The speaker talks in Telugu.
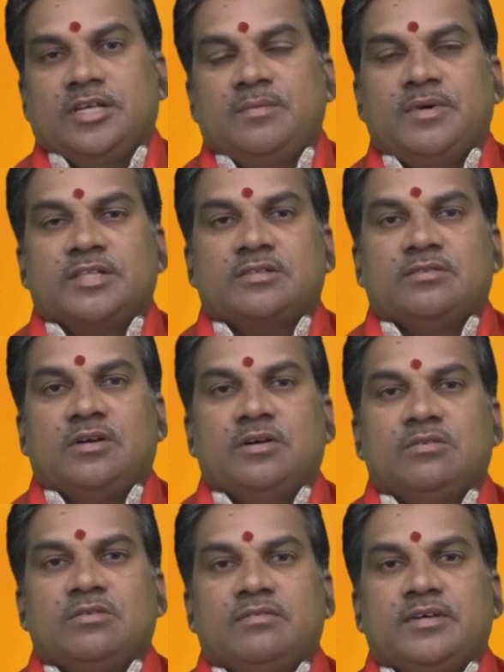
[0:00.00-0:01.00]
ఏమాత్రం
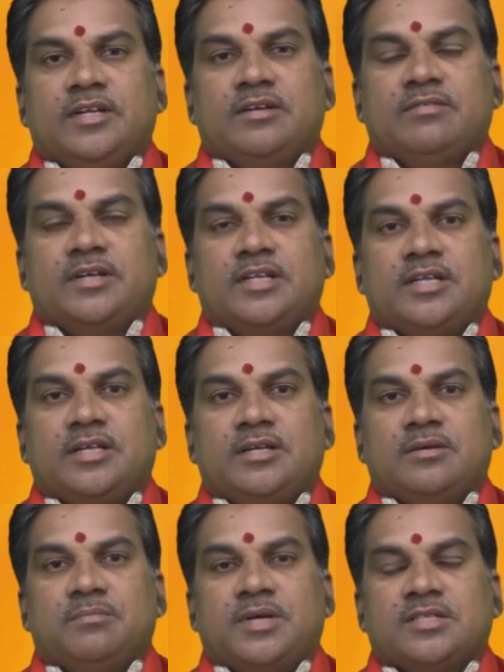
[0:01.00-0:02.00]
అనుకూలమైనటువంటి
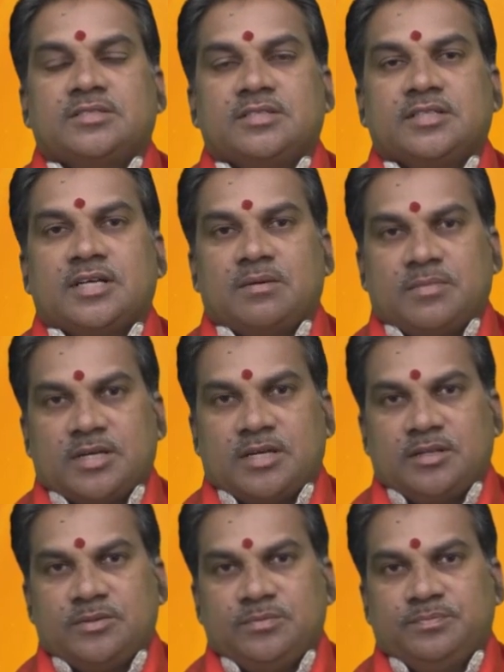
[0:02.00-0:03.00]
పరిస్థితి
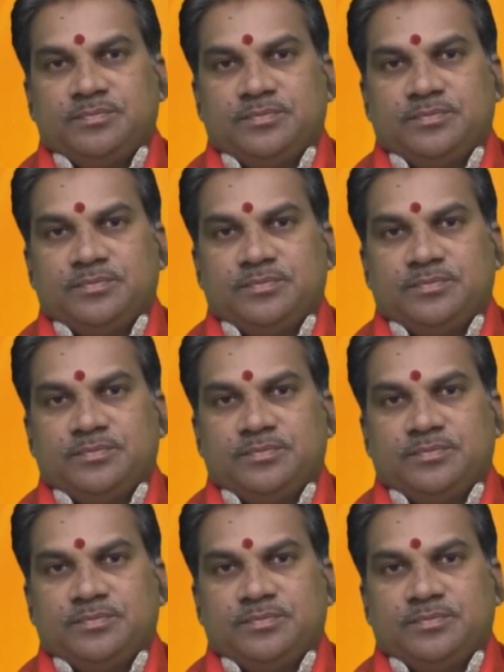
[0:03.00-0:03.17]
కనపట్లేదు